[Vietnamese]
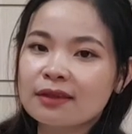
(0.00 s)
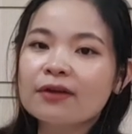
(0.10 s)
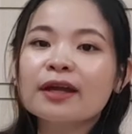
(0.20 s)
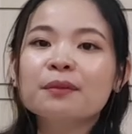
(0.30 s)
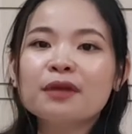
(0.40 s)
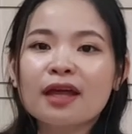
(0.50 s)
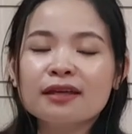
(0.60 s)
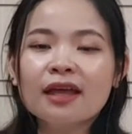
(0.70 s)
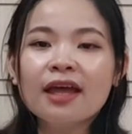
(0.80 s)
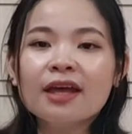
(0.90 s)
tối ngày hôm
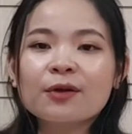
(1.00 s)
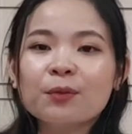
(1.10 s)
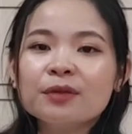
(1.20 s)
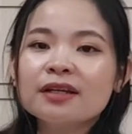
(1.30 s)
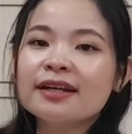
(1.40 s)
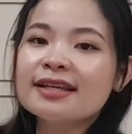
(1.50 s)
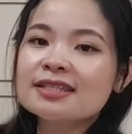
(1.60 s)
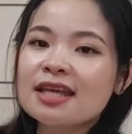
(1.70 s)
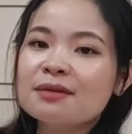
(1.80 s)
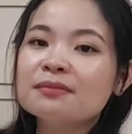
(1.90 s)
nay cũng như là
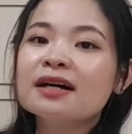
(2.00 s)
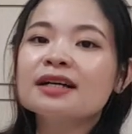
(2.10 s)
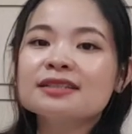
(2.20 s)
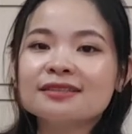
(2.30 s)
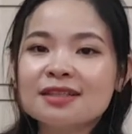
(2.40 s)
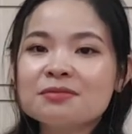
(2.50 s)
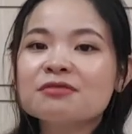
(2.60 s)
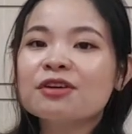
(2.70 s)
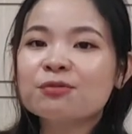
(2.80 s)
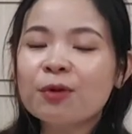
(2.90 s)
đang xem uh, trực tiếp
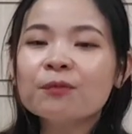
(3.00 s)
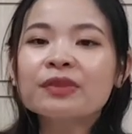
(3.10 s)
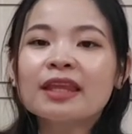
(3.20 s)
trên facebook